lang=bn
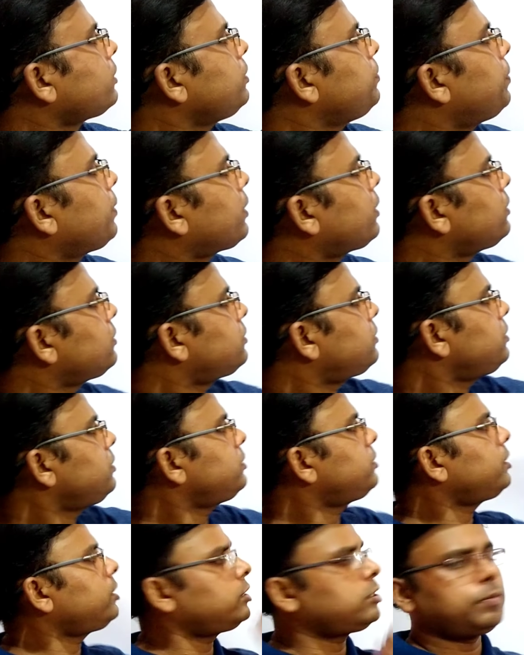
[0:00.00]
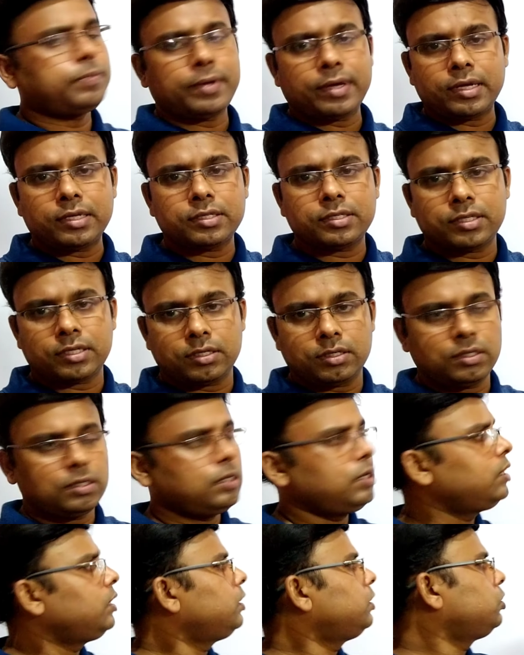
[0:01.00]
আদি বেগ আছে শেষ বেগ আছে
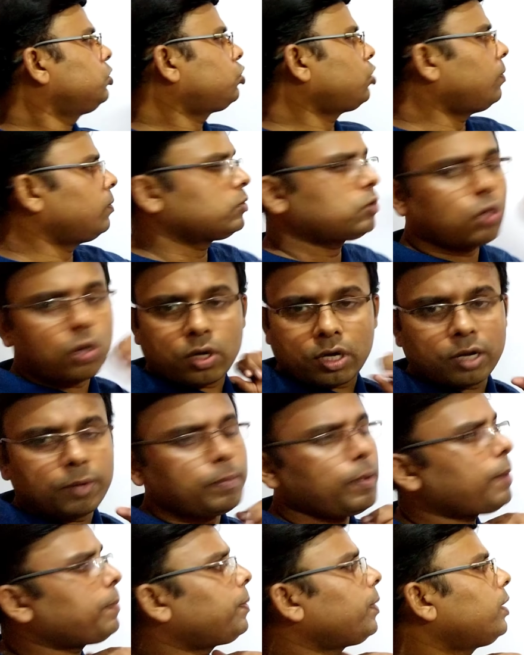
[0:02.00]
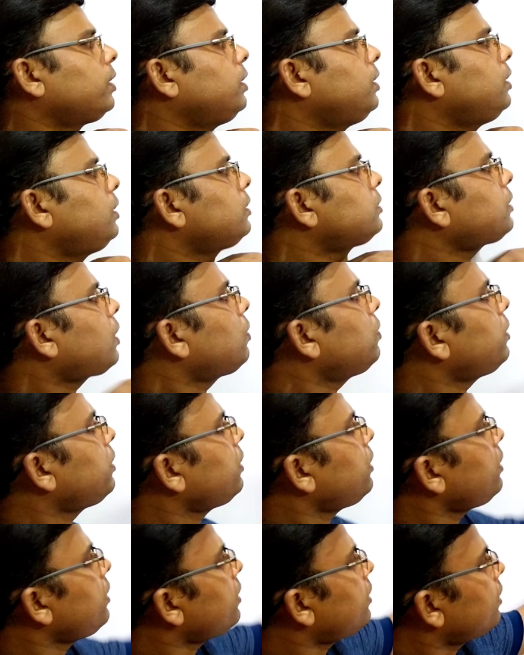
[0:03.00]
সমতরণের ব্যাপার তাহলে
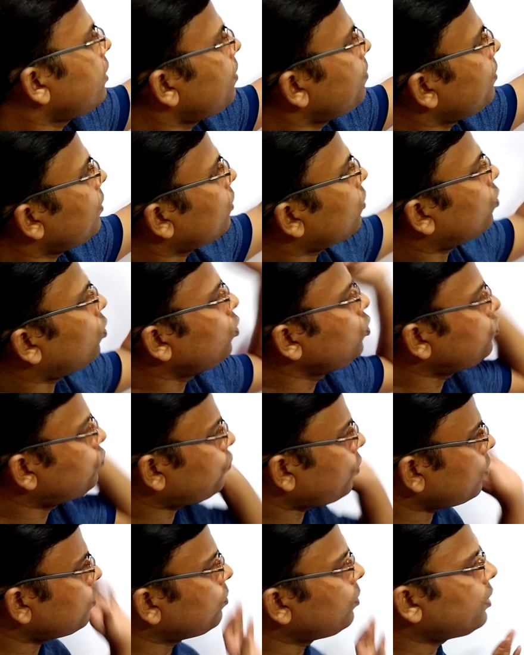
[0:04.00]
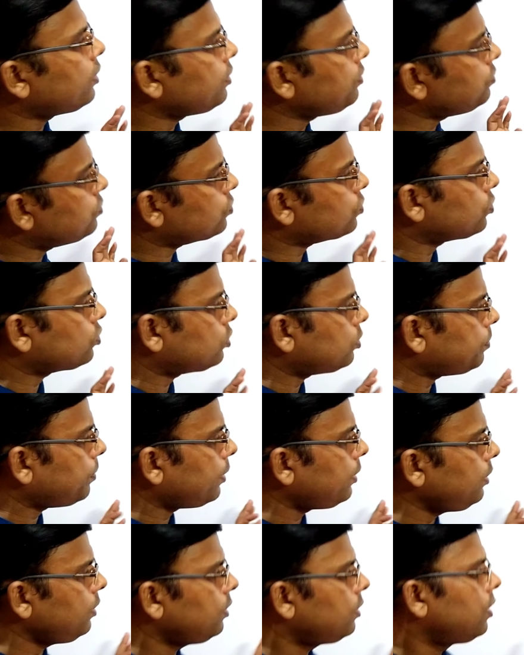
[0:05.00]
এখানে আমরা কোন ফর্মুলাটি ইউজ করতে
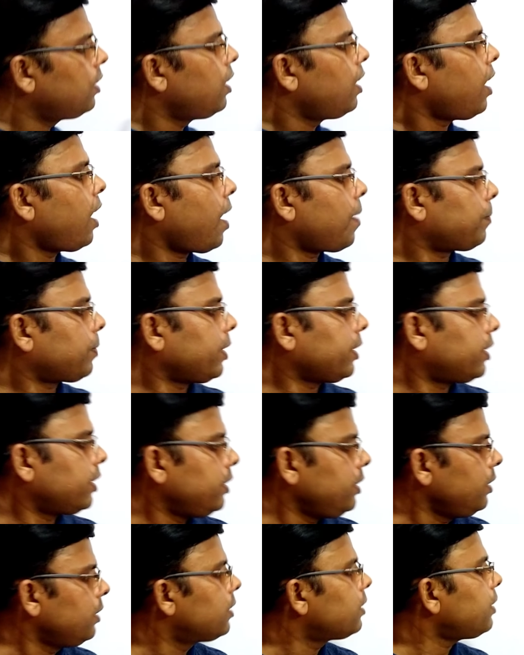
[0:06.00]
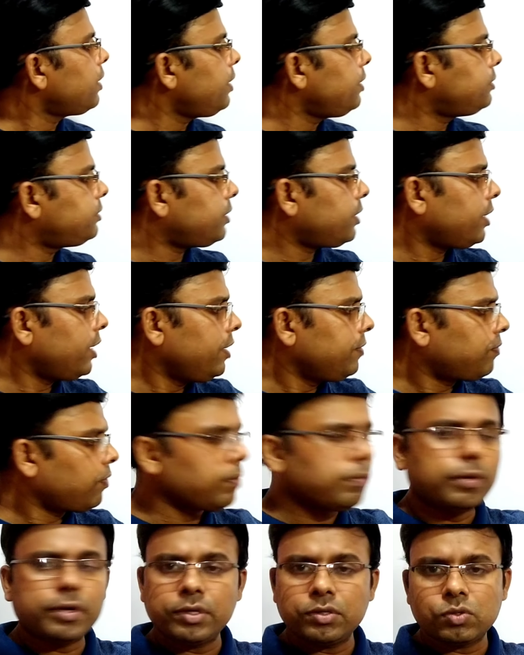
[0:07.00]
পারি আমরা এখানে এই যে এই
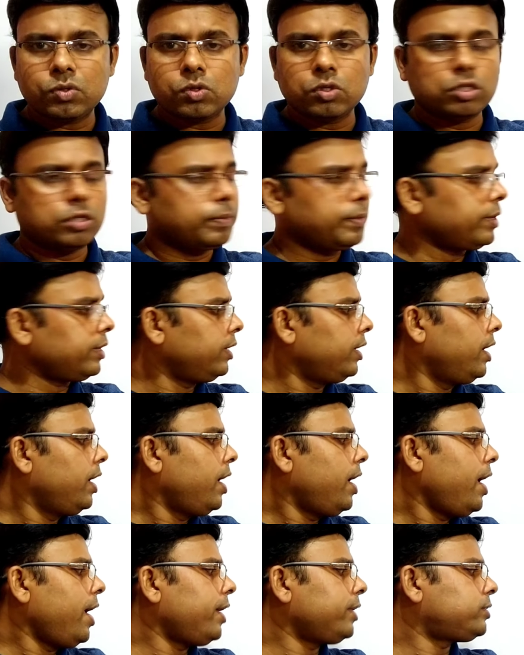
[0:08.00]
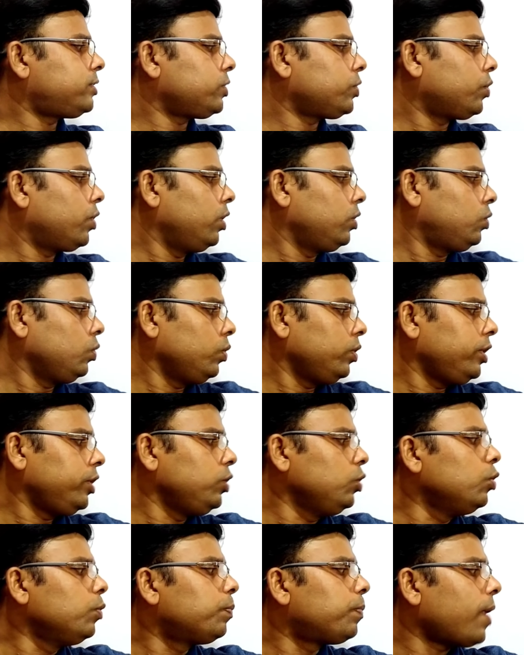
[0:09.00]
ফর্মুলাটি ইউজ করতে পারি এস ইকাল টু
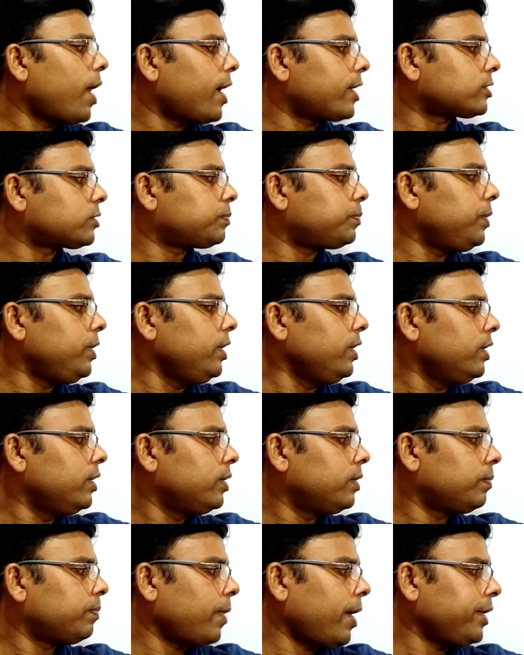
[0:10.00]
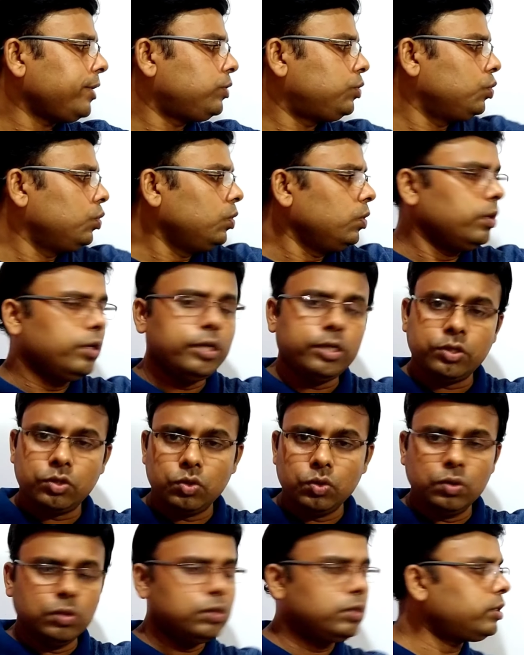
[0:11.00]
ইউ প্লাস বি বাই টু
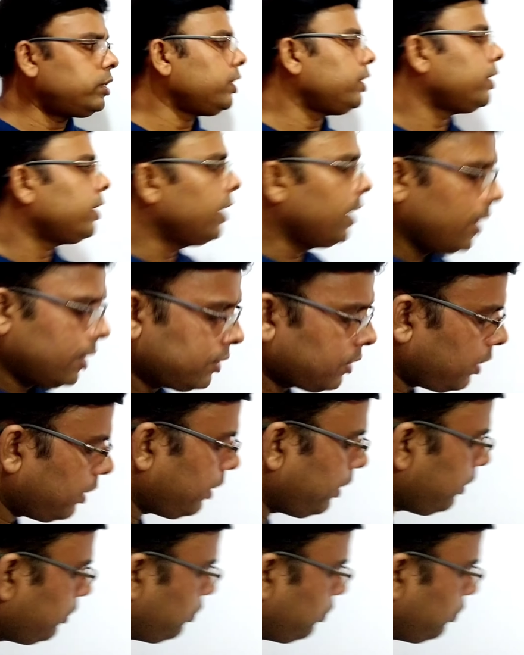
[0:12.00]
ইন্টু টি তাহলে